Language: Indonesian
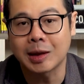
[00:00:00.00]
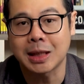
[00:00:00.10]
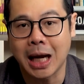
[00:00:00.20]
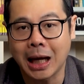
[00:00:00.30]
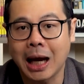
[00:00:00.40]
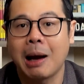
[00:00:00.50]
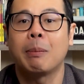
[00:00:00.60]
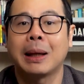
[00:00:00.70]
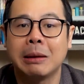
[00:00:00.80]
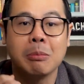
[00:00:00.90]
secara
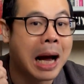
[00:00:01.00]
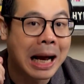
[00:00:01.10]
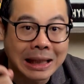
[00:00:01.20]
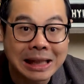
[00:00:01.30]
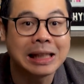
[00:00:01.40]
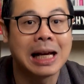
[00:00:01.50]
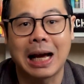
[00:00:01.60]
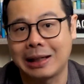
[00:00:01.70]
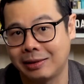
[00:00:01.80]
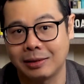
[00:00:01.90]
pribadi
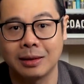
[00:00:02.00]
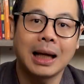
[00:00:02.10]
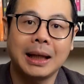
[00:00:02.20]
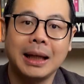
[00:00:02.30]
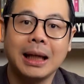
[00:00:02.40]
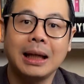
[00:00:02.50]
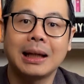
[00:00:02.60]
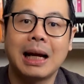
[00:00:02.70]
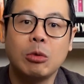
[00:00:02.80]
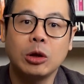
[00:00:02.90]
guys. Terakhir,
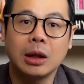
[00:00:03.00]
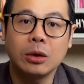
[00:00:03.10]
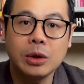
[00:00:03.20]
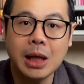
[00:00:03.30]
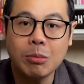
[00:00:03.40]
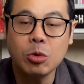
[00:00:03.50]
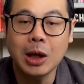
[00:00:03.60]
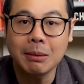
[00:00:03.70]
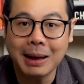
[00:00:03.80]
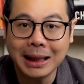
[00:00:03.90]
namun tentunya
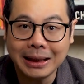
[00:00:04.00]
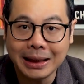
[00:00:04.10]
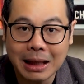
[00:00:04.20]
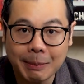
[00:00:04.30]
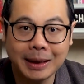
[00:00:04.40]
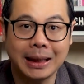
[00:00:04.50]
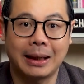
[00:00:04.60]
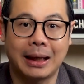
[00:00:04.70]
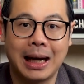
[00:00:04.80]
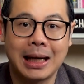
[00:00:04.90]
bukan paling tidak
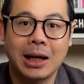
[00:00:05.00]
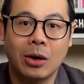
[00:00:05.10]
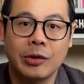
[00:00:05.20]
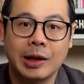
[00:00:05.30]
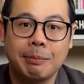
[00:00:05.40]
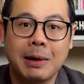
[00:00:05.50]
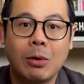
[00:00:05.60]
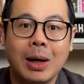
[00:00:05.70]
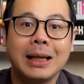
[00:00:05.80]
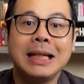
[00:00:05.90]
penting adalah konsep
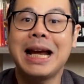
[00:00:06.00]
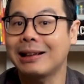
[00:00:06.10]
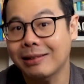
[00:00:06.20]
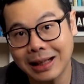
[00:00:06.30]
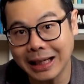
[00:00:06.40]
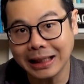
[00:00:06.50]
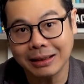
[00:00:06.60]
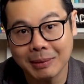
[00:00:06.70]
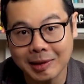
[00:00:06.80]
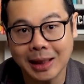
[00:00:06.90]
bahwa di atas
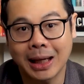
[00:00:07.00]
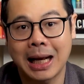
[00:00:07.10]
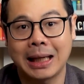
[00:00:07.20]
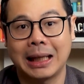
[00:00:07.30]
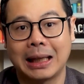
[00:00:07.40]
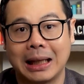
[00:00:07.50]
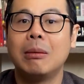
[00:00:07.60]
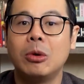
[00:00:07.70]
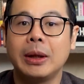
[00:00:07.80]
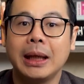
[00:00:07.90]
langit masih ada langit.
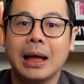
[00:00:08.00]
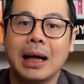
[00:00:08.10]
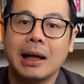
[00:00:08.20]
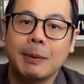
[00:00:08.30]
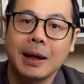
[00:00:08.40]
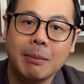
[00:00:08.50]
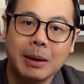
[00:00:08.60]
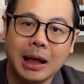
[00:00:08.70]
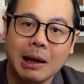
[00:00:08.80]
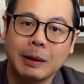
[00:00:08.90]
Mungkin Anda pernah
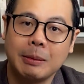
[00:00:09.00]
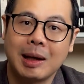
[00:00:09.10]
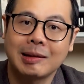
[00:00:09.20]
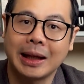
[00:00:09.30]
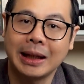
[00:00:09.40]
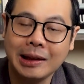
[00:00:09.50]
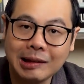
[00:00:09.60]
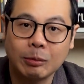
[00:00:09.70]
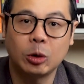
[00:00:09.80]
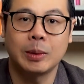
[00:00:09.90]
mendengar peribahasa ini
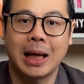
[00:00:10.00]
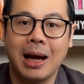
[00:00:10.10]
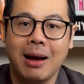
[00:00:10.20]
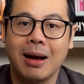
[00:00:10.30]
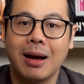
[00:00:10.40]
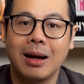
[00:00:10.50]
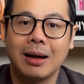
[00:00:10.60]
sebelumnya,